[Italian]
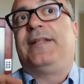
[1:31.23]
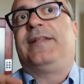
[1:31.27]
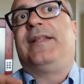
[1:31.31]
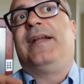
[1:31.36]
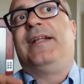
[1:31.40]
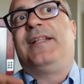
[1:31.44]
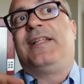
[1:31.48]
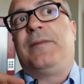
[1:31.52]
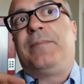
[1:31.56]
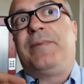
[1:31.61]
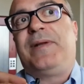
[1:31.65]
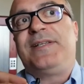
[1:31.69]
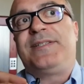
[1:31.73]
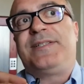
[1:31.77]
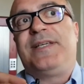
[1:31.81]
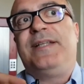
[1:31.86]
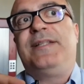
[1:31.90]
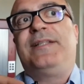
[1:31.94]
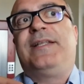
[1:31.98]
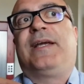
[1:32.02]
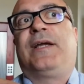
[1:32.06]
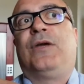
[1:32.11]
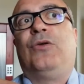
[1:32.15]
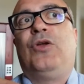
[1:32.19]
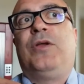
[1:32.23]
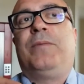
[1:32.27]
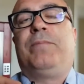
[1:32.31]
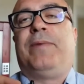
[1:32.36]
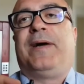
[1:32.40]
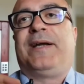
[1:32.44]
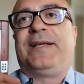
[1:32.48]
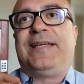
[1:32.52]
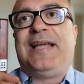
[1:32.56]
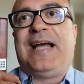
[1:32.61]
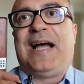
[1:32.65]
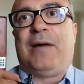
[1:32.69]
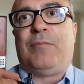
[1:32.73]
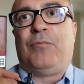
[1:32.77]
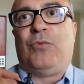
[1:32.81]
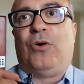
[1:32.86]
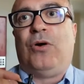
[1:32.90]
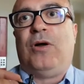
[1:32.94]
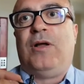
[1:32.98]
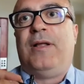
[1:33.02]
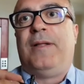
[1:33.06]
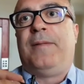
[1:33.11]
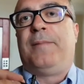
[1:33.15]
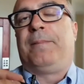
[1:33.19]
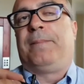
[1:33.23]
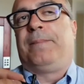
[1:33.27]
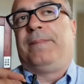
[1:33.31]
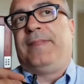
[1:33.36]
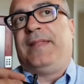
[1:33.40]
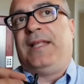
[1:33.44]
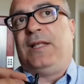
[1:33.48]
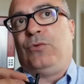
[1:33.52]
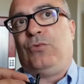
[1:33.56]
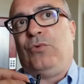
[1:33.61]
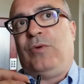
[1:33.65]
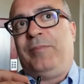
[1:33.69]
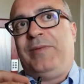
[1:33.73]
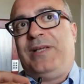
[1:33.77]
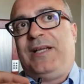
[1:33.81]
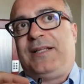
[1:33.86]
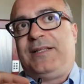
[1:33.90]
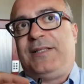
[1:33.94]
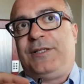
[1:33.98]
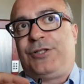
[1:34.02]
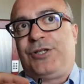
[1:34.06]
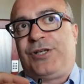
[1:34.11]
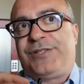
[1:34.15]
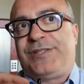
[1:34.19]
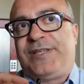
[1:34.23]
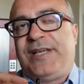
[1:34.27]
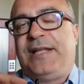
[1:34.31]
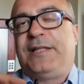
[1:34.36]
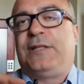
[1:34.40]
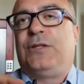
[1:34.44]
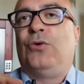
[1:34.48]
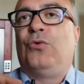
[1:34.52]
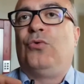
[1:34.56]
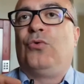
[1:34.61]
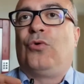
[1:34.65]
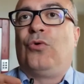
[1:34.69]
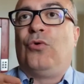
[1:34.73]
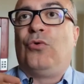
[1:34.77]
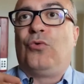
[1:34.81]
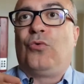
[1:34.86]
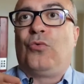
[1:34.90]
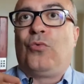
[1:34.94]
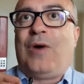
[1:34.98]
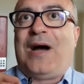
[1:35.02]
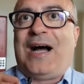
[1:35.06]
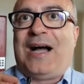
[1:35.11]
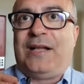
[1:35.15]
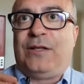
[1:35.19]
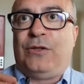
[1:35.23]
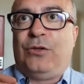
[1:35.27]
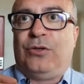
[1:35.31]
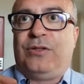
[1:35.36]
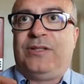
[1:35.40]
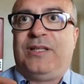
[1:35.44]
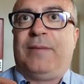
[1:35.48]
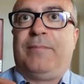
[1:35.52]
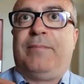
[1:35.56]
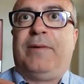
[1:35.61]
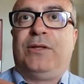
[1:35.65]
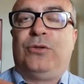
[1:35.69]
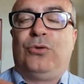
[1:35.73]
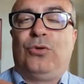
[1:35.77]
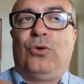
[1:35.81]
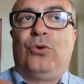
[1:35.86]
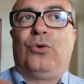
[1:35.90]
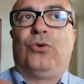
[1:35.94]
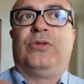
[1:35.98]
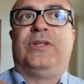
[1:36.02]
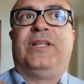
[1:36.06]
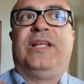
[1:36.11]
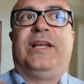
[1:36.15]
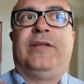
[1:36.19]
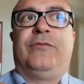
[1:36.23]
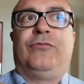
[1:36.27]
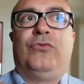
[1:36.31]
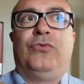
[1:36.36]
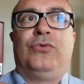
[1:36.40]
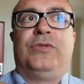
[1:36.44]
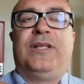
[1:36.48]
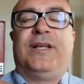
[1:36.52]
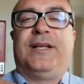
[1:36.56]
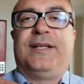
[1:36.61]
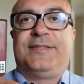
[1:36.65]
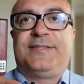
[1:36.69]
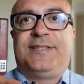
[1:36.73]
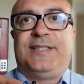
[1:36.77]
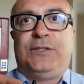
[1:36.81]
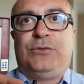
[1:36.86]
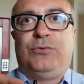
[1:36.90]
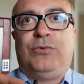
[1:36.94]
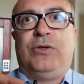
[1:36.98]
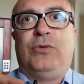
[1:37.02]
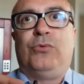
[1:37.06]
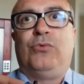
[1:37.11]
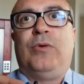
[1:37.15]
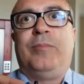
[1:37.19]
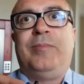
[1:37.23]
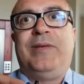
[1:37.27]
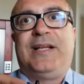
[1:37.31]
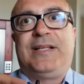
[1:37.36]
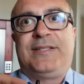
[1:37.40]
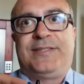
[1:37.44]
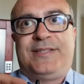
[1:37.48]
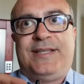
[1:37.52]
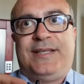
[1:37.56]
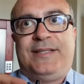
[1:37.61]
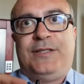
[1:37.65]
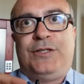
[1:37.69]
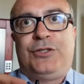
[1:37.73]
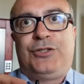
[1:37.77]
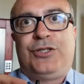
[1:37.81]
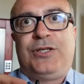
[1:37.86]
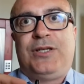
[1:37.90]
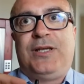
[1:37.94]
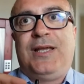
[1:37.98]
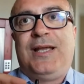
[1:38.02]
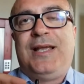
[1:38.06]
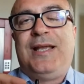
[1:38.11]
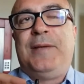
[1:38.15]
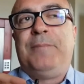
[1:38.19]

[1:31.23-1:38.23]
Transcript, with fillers: Tenete presente che noi paghiamo nel 2017 un conguaglio di abbandono dei rifiuti residui nel 2016